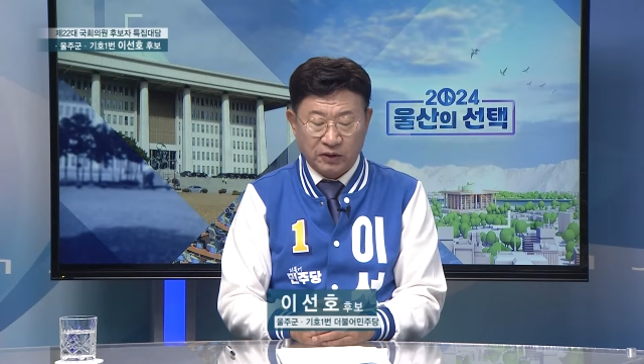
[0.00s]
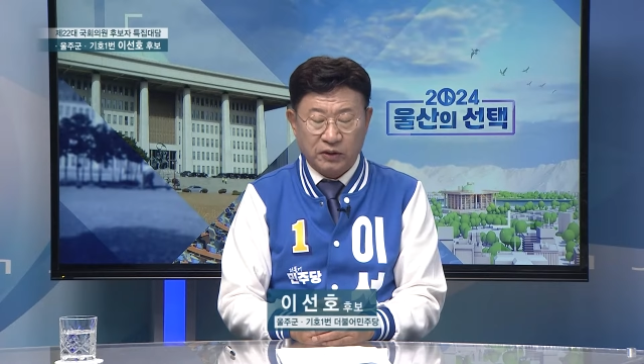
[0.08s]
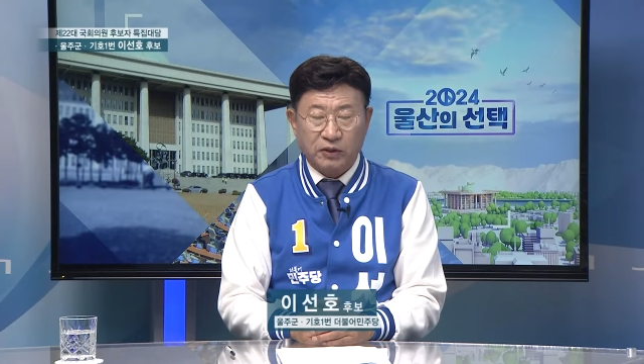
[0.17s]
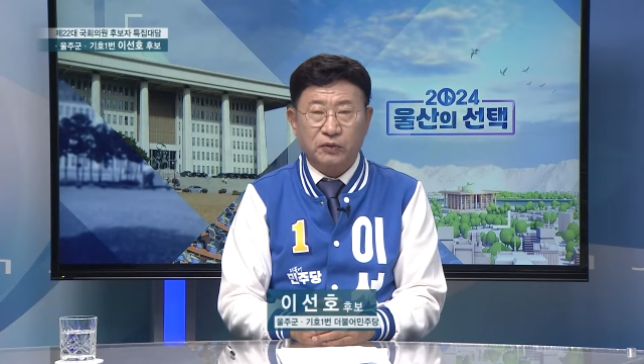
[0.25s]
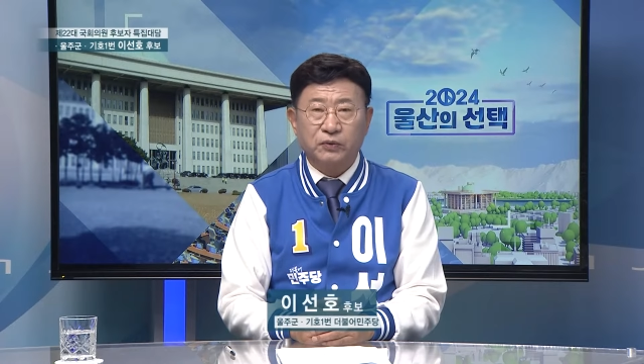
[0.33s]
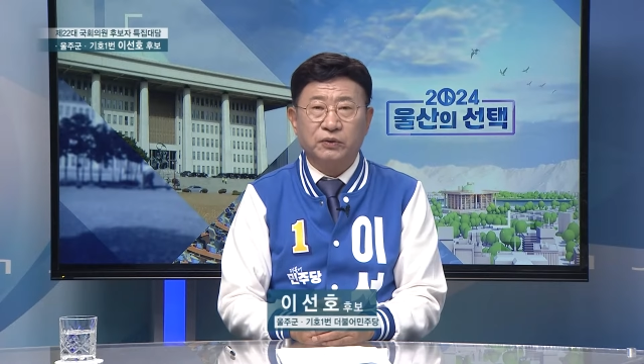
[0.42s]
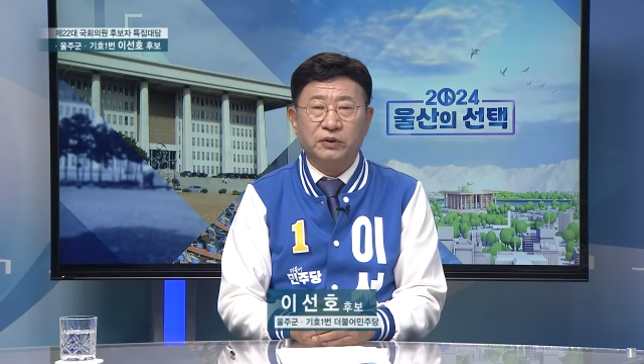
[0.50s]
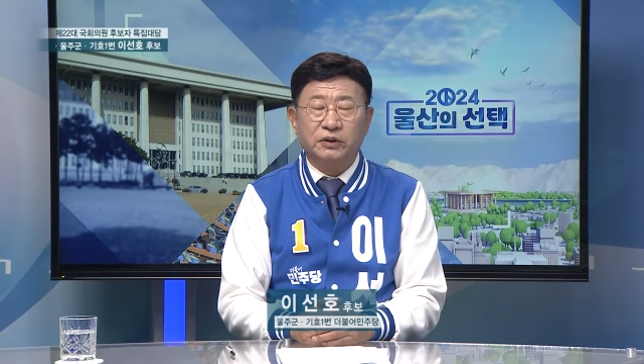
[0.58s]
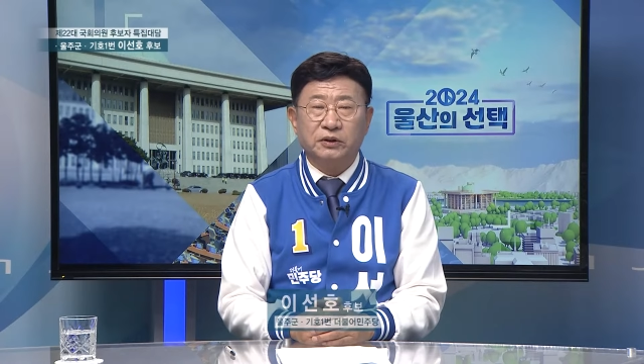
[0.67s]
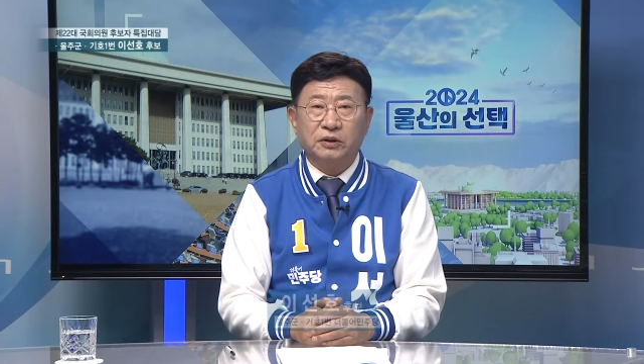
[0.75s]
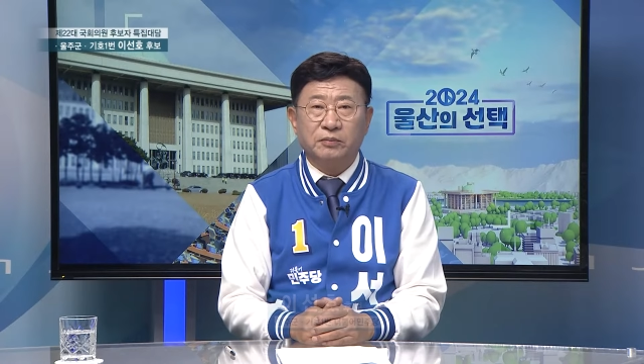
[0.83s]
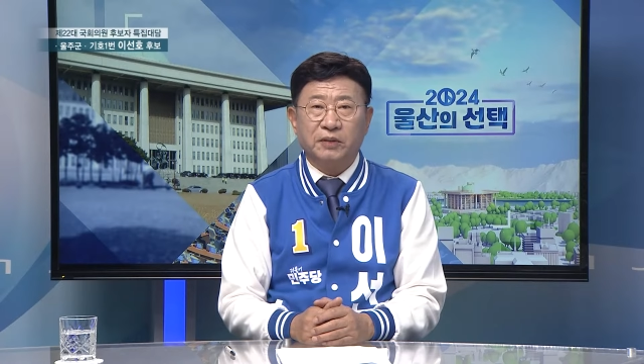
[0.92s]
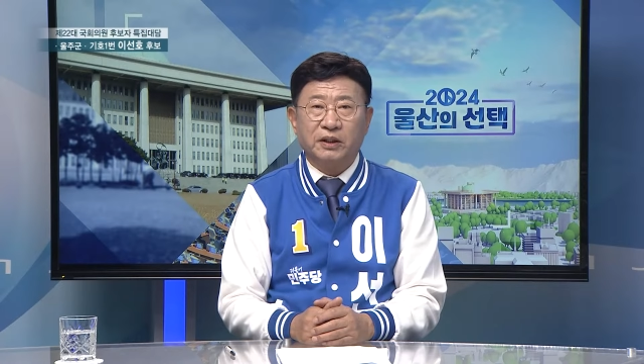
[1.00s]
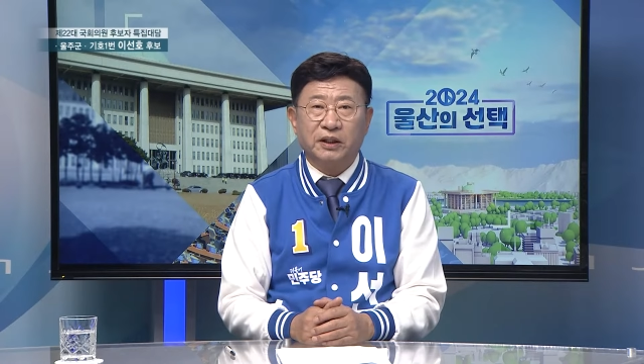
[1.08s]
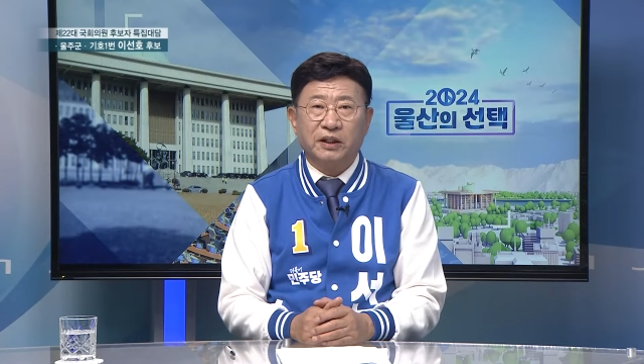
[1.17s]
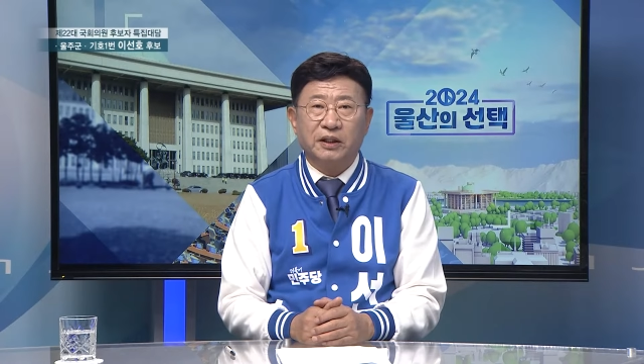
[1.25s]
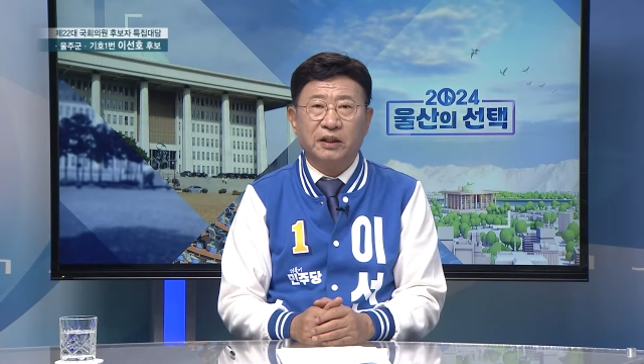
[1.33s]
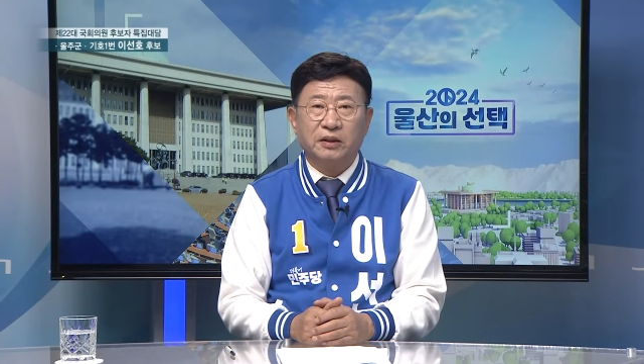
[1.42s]
겨우 2년
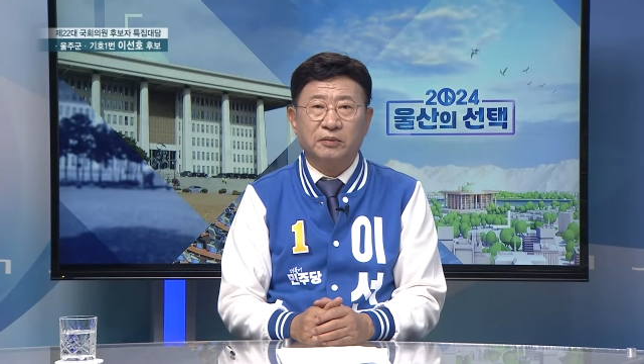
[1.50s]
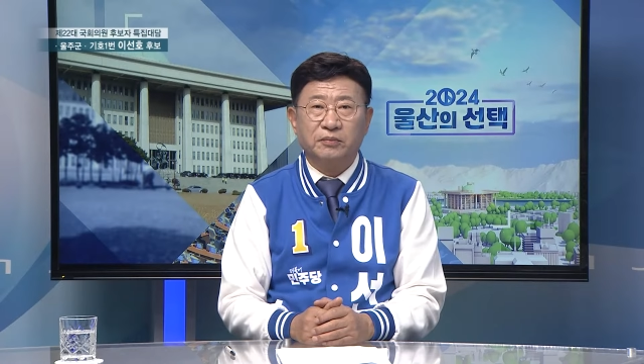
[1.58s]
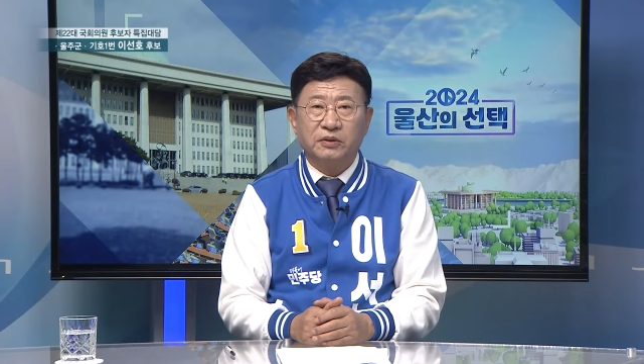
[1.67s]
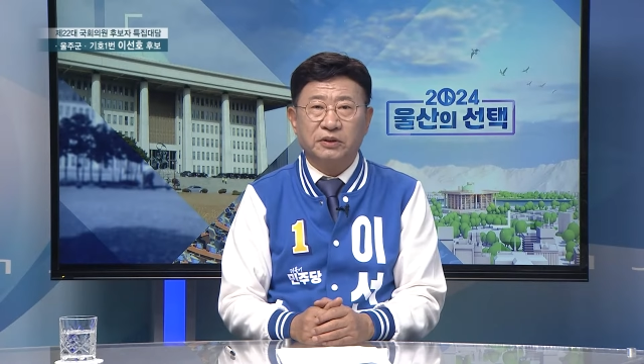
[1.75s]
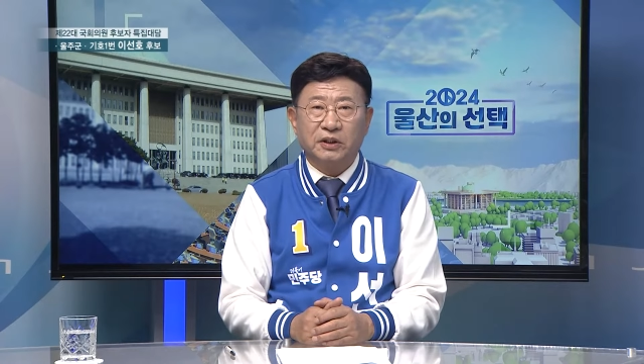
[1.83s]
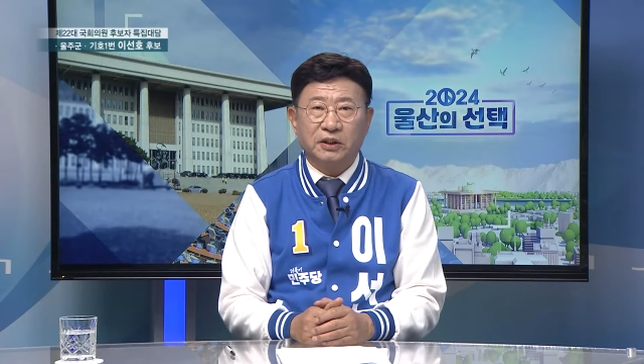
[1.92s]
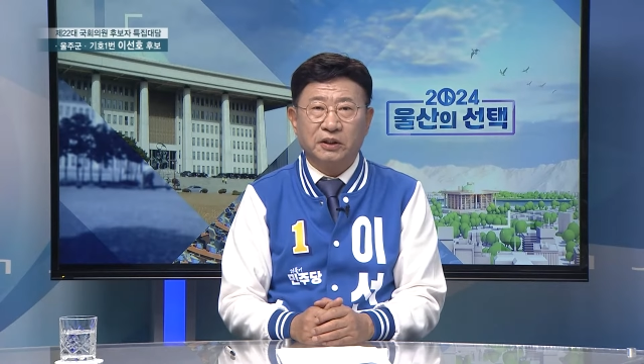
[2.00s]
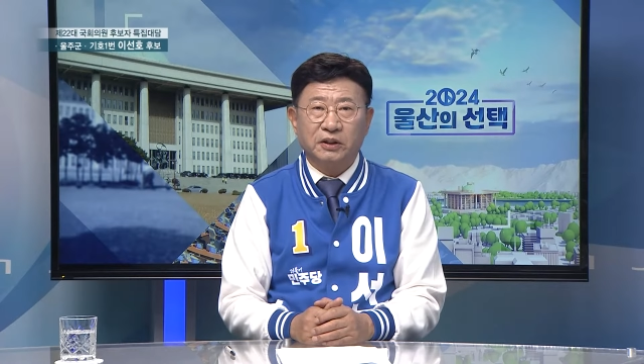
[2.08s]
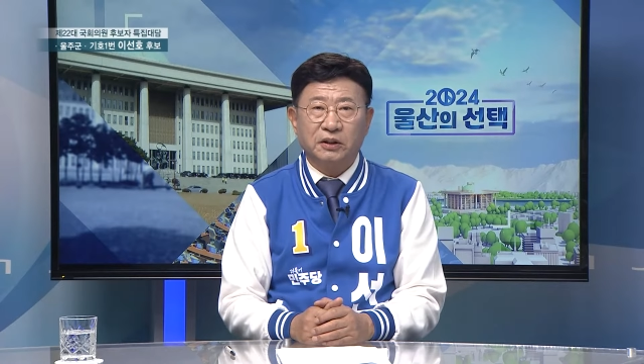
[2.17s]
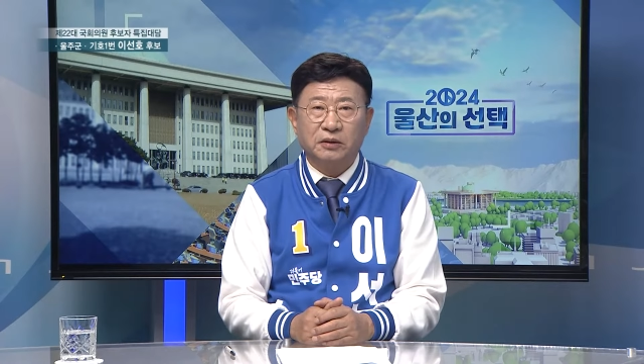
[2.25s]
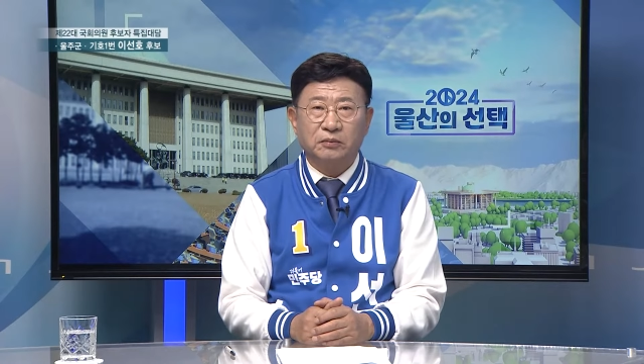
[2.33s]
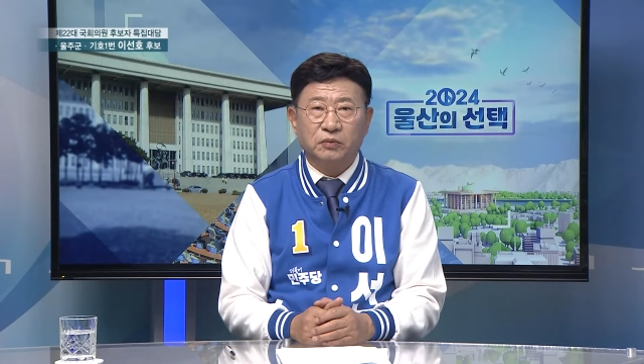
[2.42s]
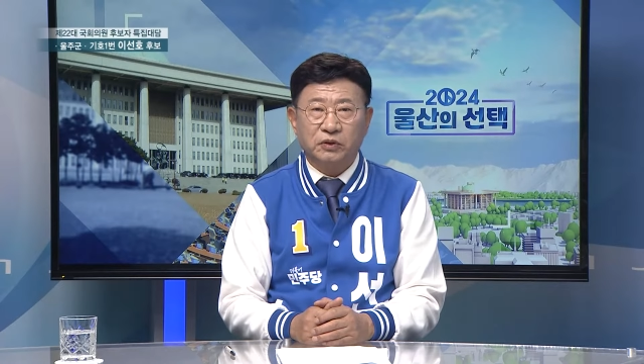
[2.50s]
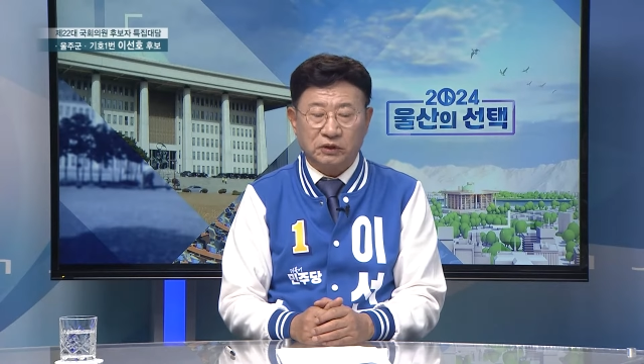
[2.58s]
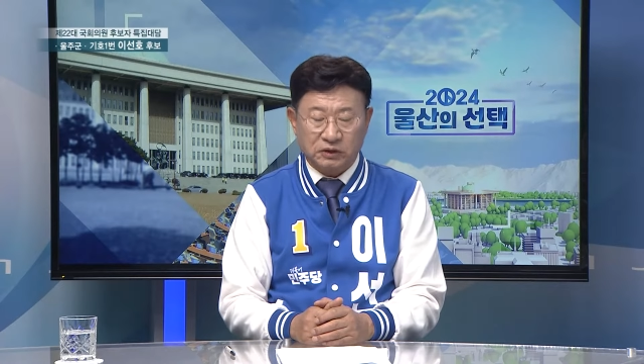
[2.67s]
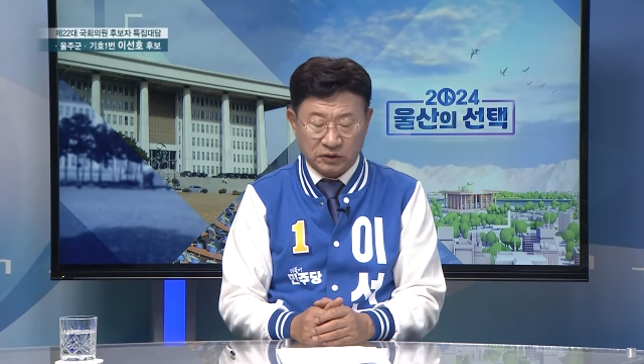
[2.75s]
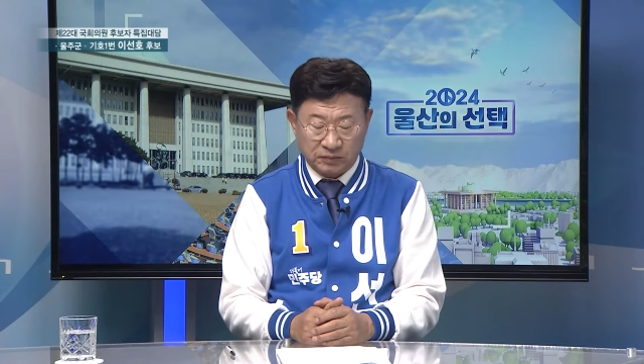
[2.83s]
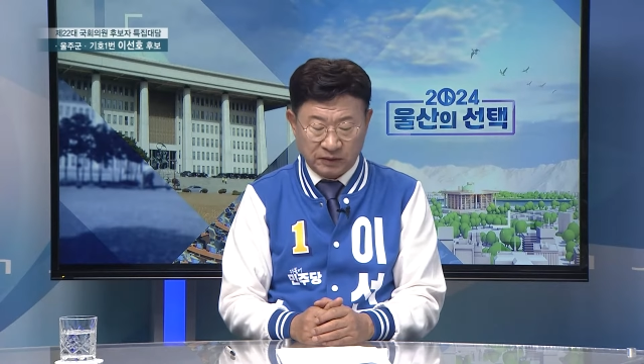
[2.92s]
만에 민생이
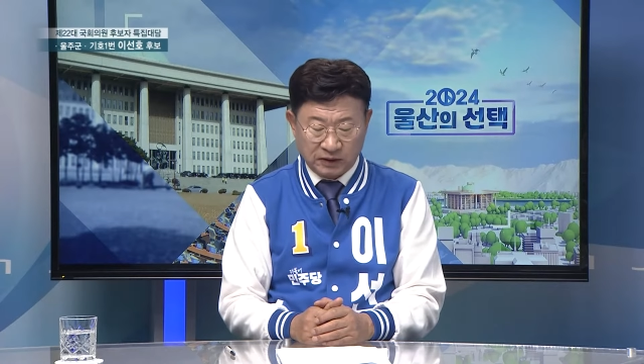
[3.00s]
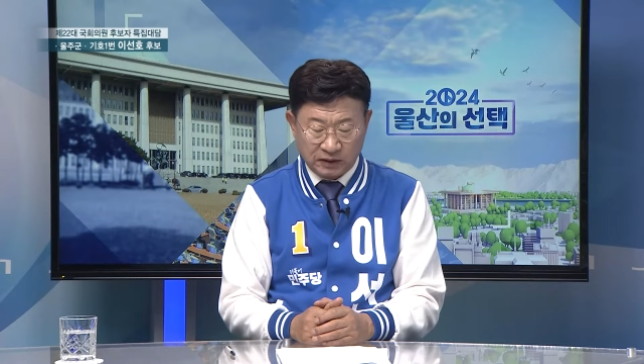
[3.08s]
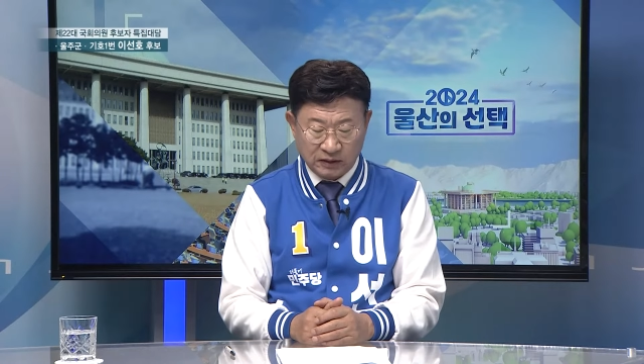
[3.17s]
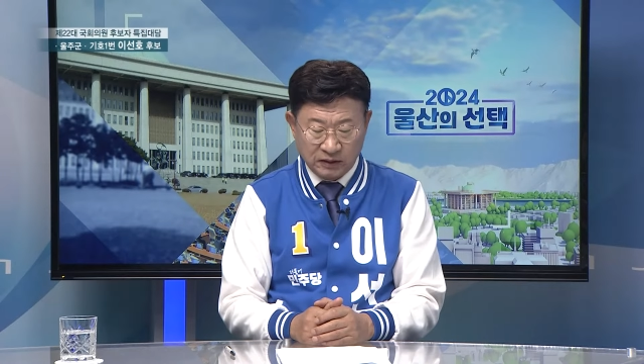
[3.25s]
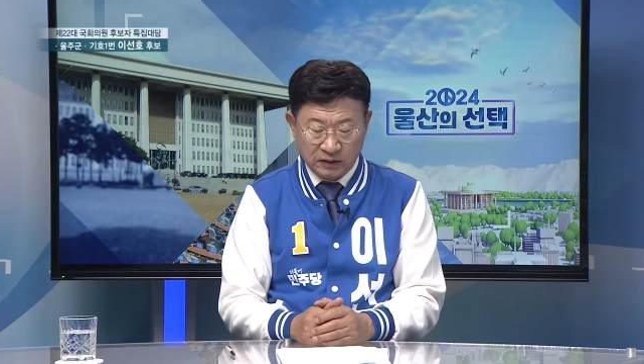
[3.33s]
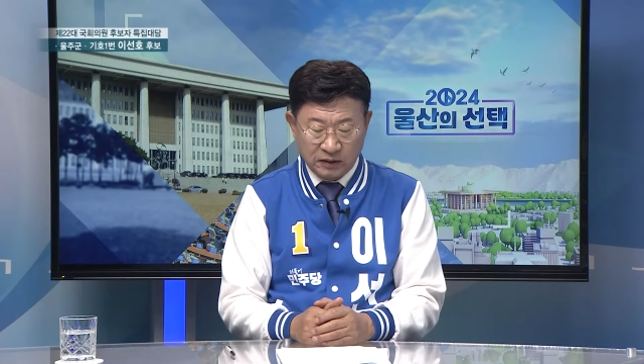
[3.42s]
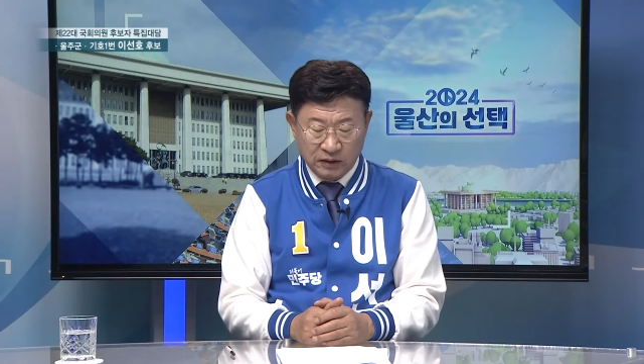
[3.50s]
무너졌습니다.